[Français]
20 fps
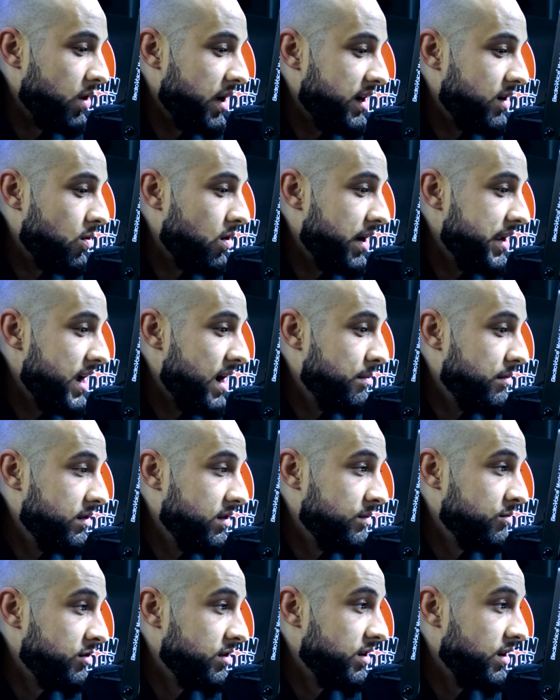incroyables.
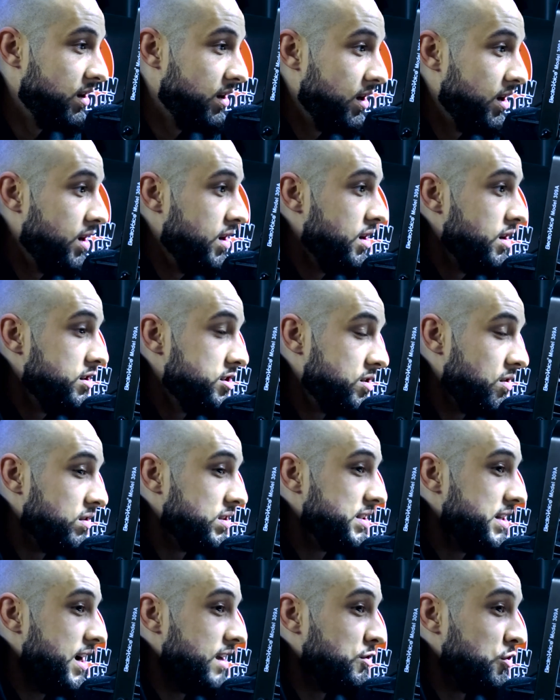Là. Moi, je
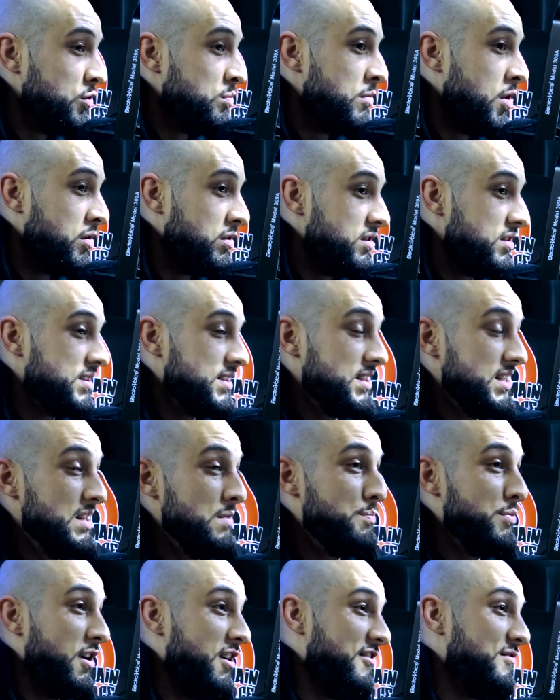conseille à tout le monde, s'ils
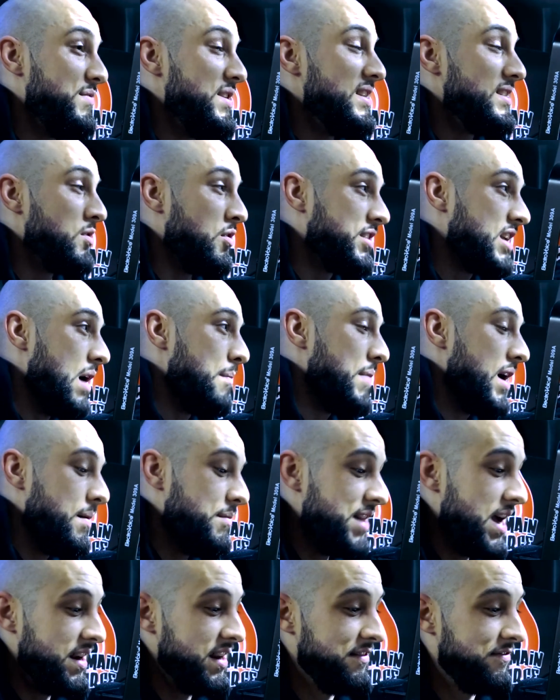peuvent, puis ils sont capables
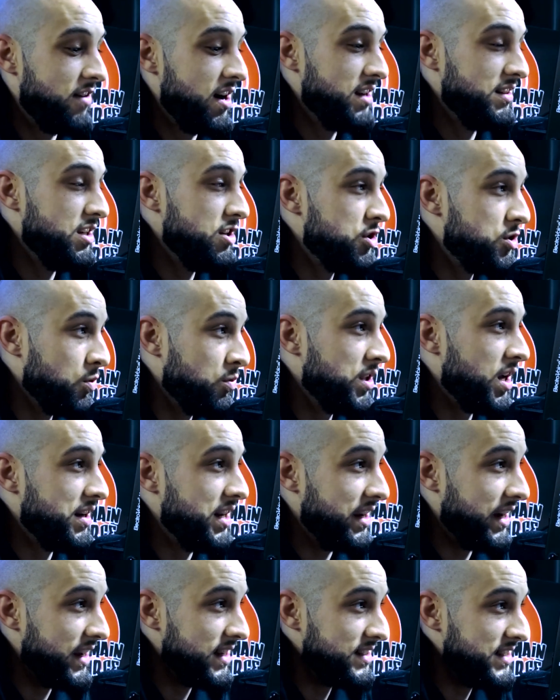d'aller faire des shows dans
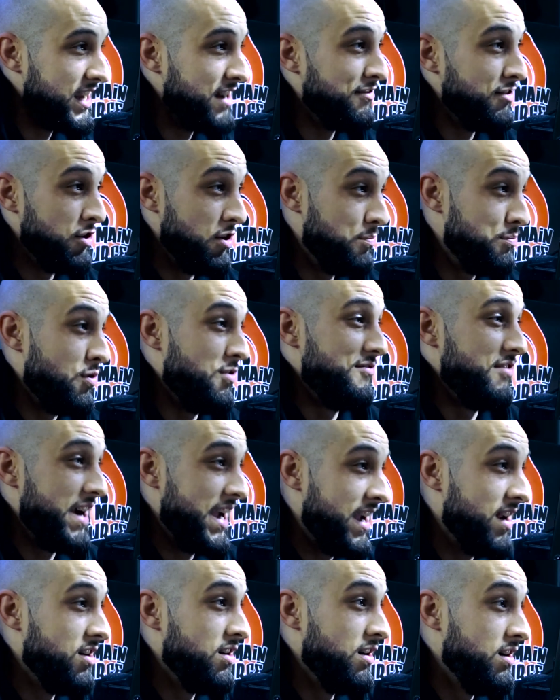les réserves, là, pour
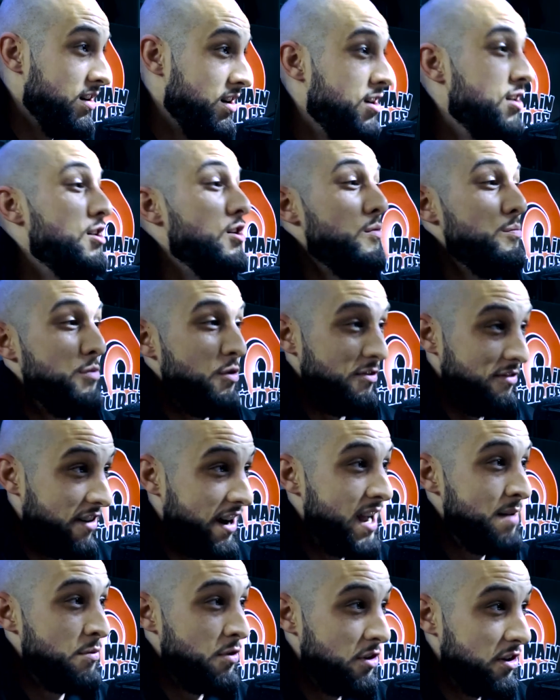vrai, là. Pour
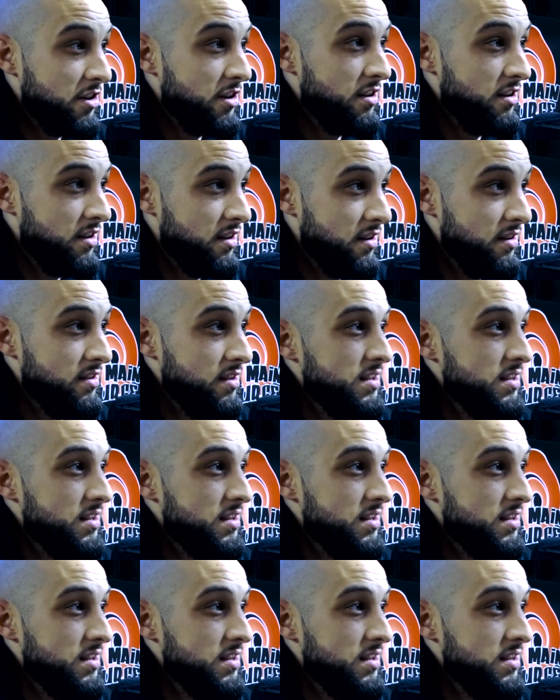vrai, mon gars, là.